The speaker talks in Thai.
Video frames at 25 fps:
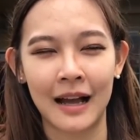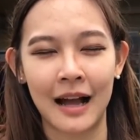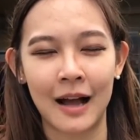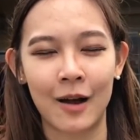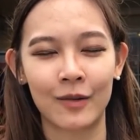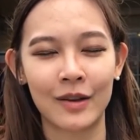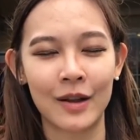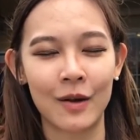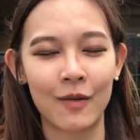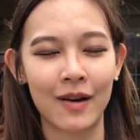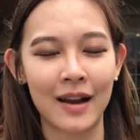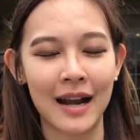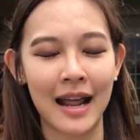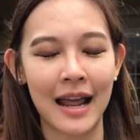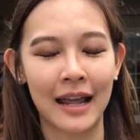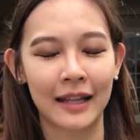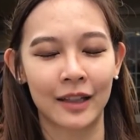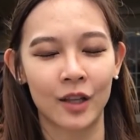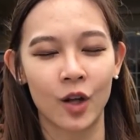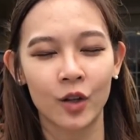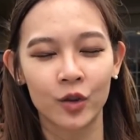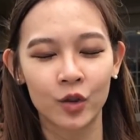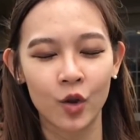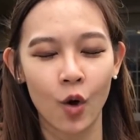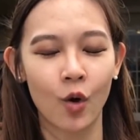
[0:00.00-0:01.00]
เขาเรียกว่าอะไร
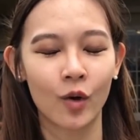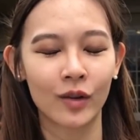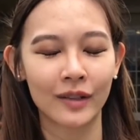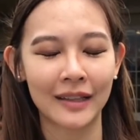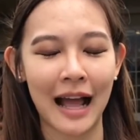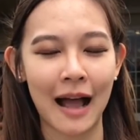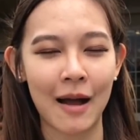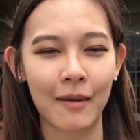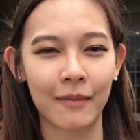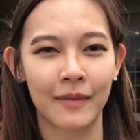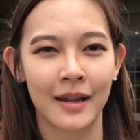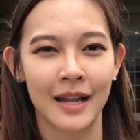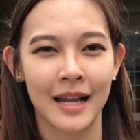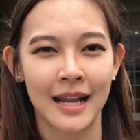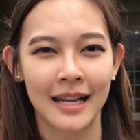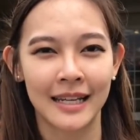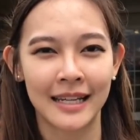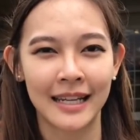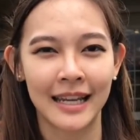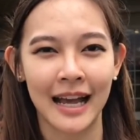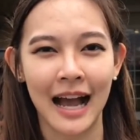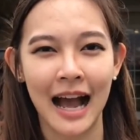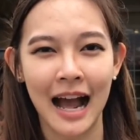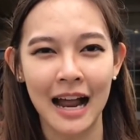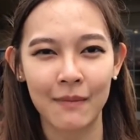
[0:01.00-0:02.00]
อะต้องตรงตาม
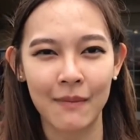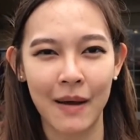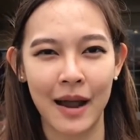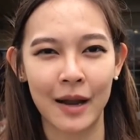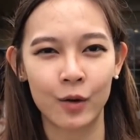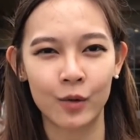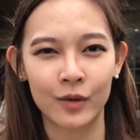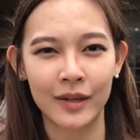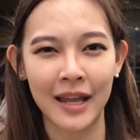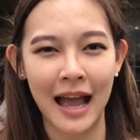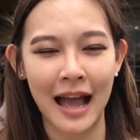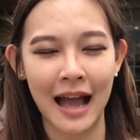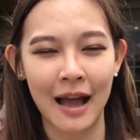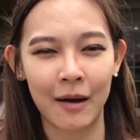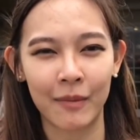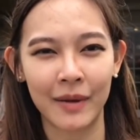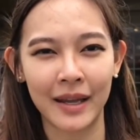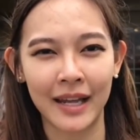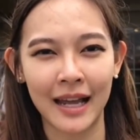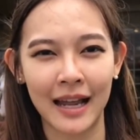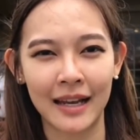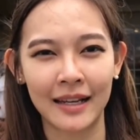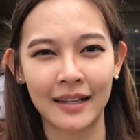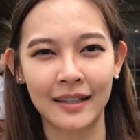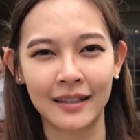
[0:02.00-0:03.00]
ที่คาดหมายทุกอย่าง
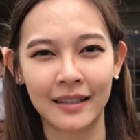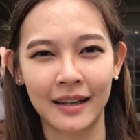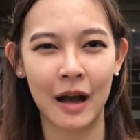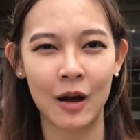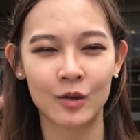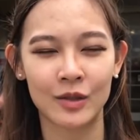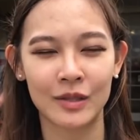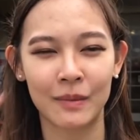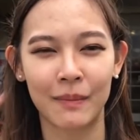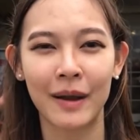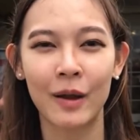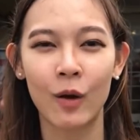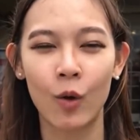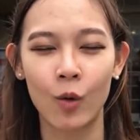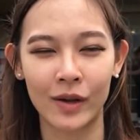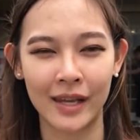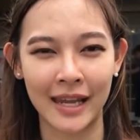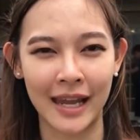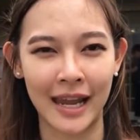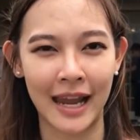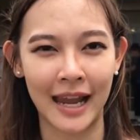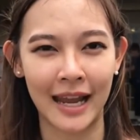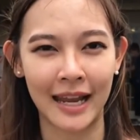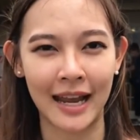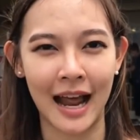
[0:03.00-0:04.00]
ไม่งั้นเขาจะไม่โอ
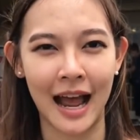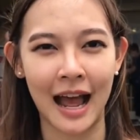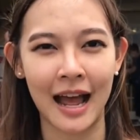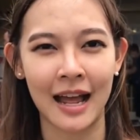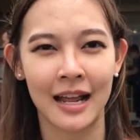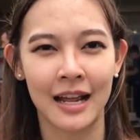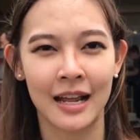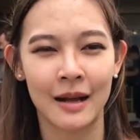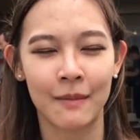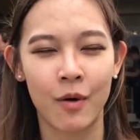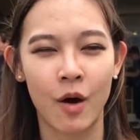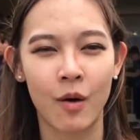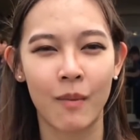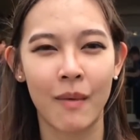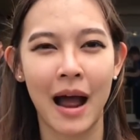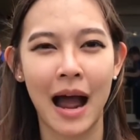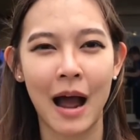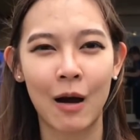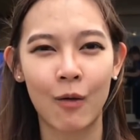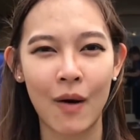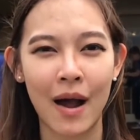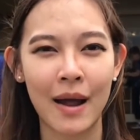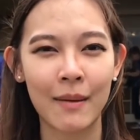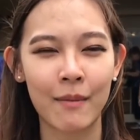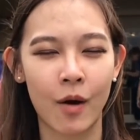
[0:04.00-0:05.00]
เคนะคะพอมา
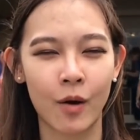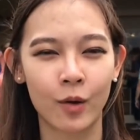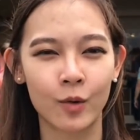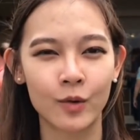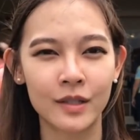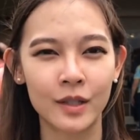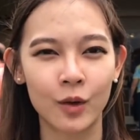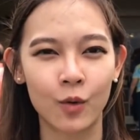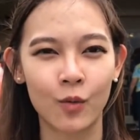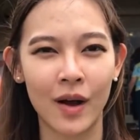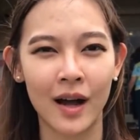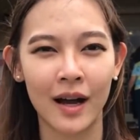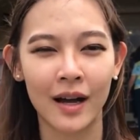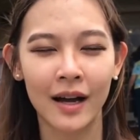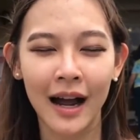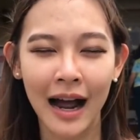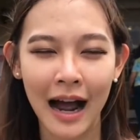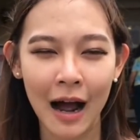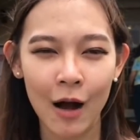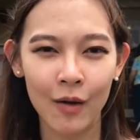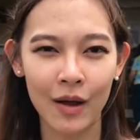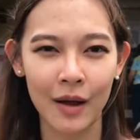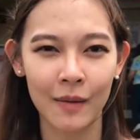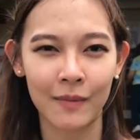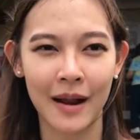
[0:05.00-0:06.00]
ฮาวายหมอรู้สึกว่าเออ
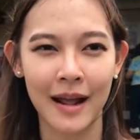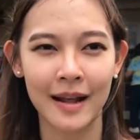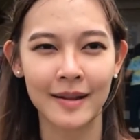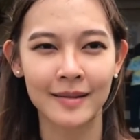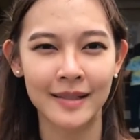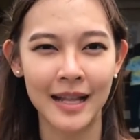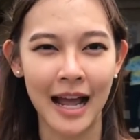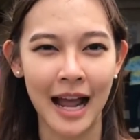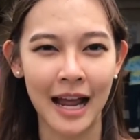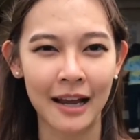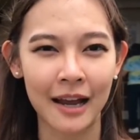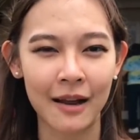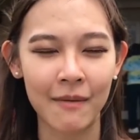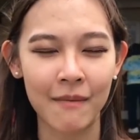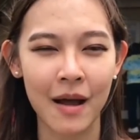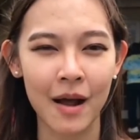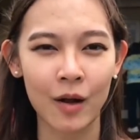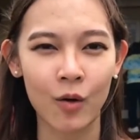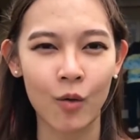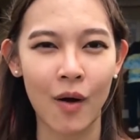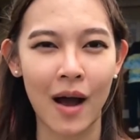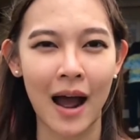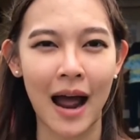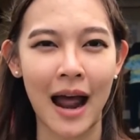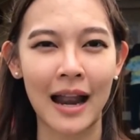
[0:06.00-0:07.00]
เข้ากับไลฟ์สไตล์ได้
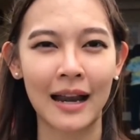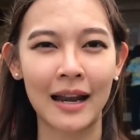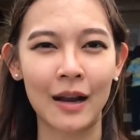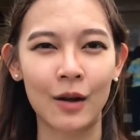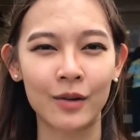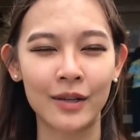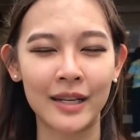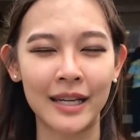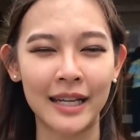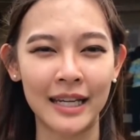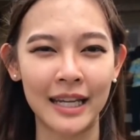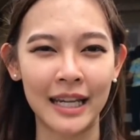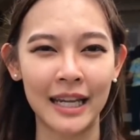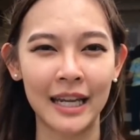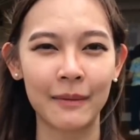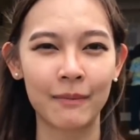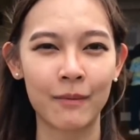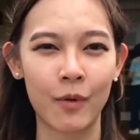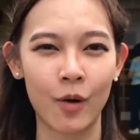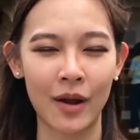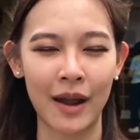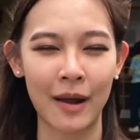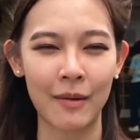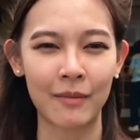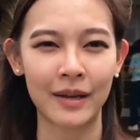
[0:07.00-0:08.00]
มากกว่า แล้วที่นี่
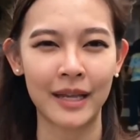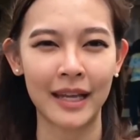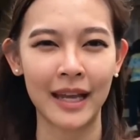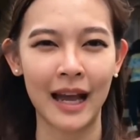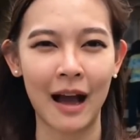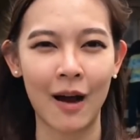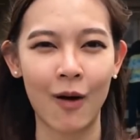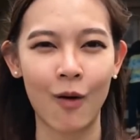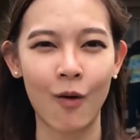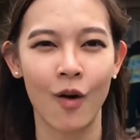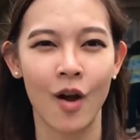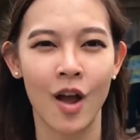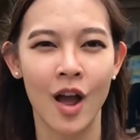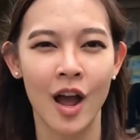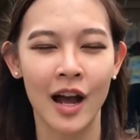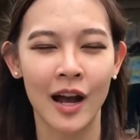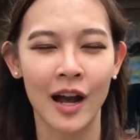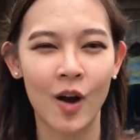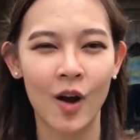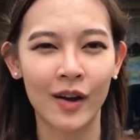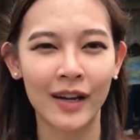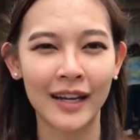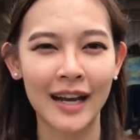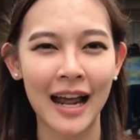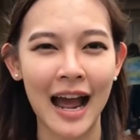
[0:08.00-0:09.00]
โปรแกรมนี้เขา
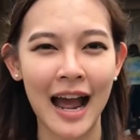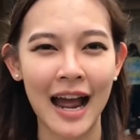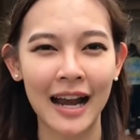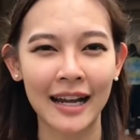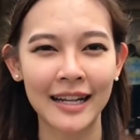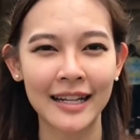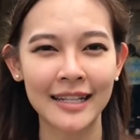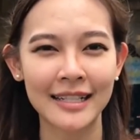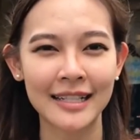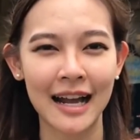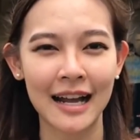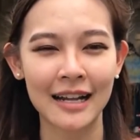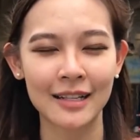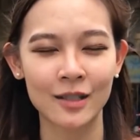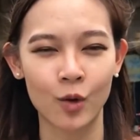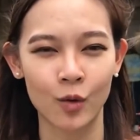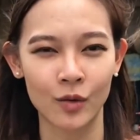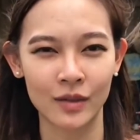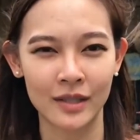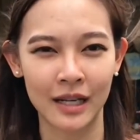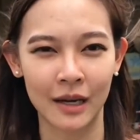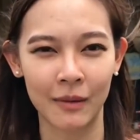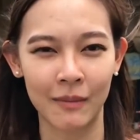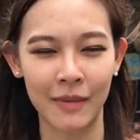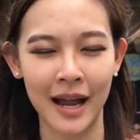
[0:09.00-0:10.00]
ค่อนข้างที่จะ
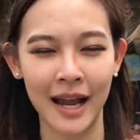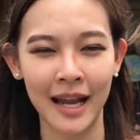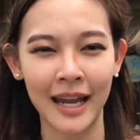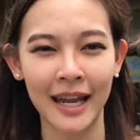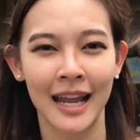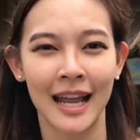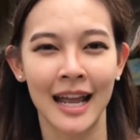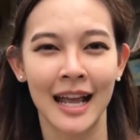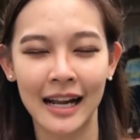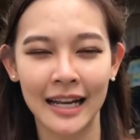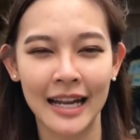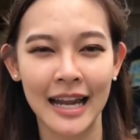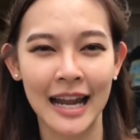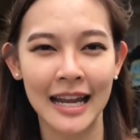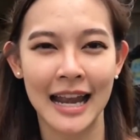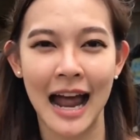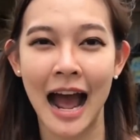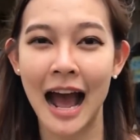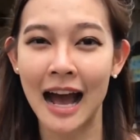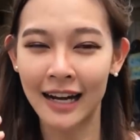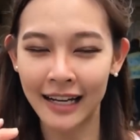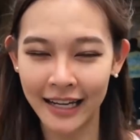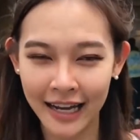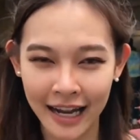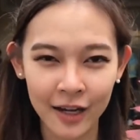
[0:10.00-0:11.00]
ส่งเสริมให้นักเรียน
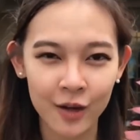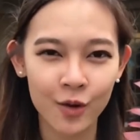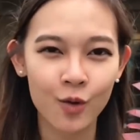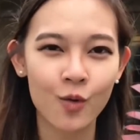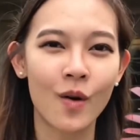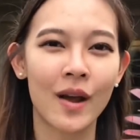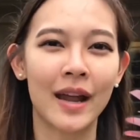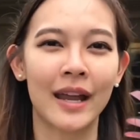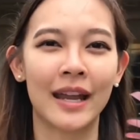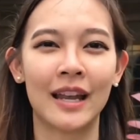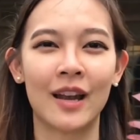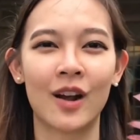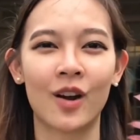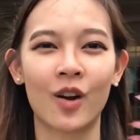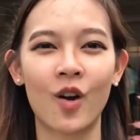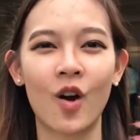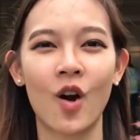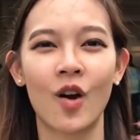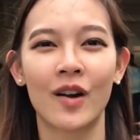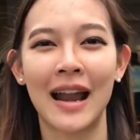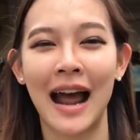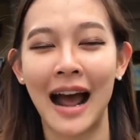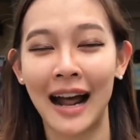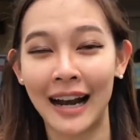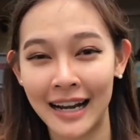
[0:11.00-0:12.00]
ทั้งเรียนด้วยแล้ว
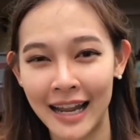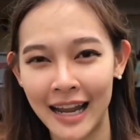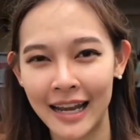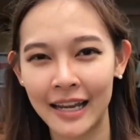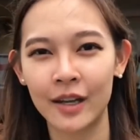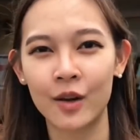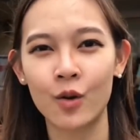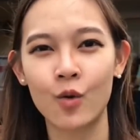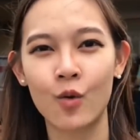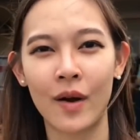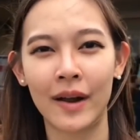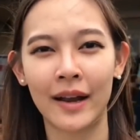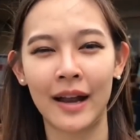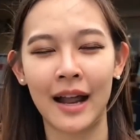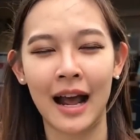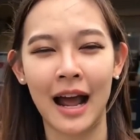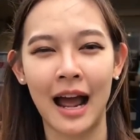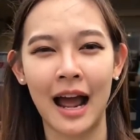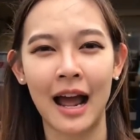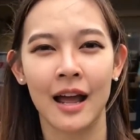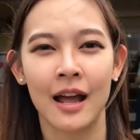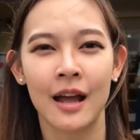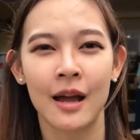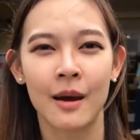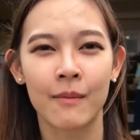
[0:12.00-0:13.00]
ก็ทั้งเล่นด้วยนะ
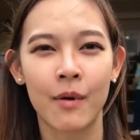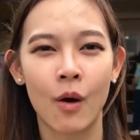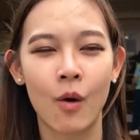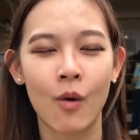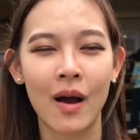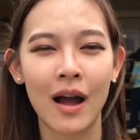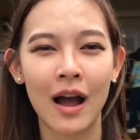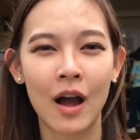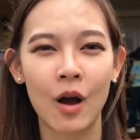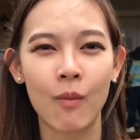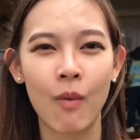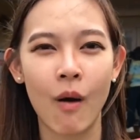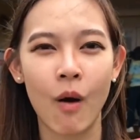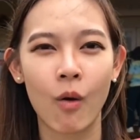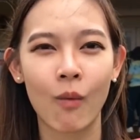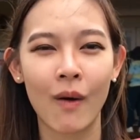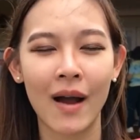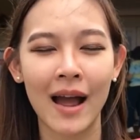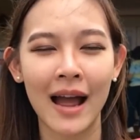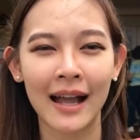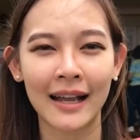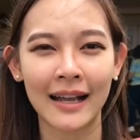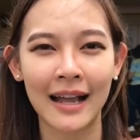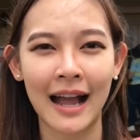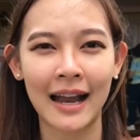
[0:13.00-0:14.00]
คะ เพราะว่าเขาบอก
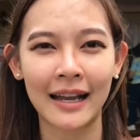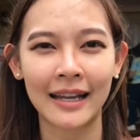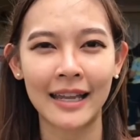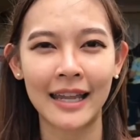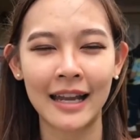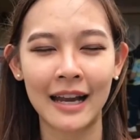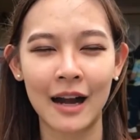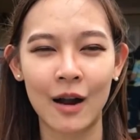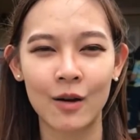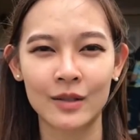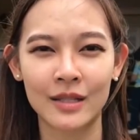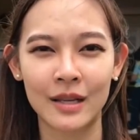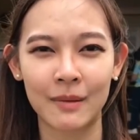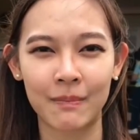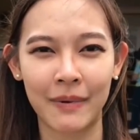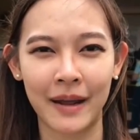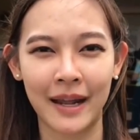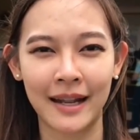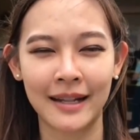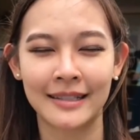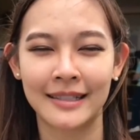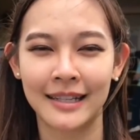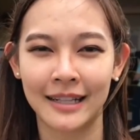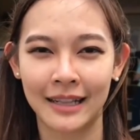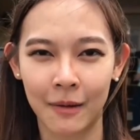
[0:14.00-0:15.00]
ว่าการที่เราจะ
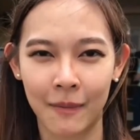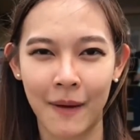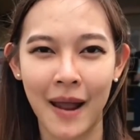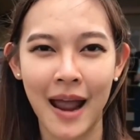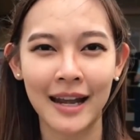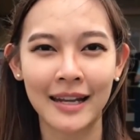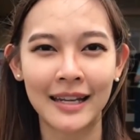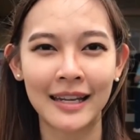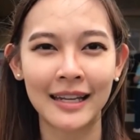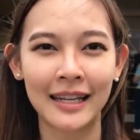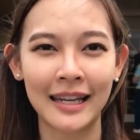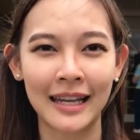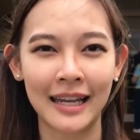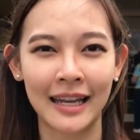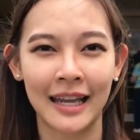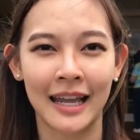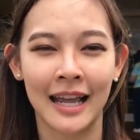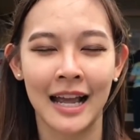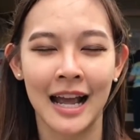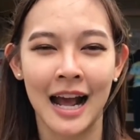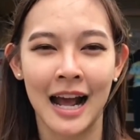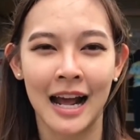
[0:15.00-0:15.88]
เป็นจิตแพทย์ที่ดี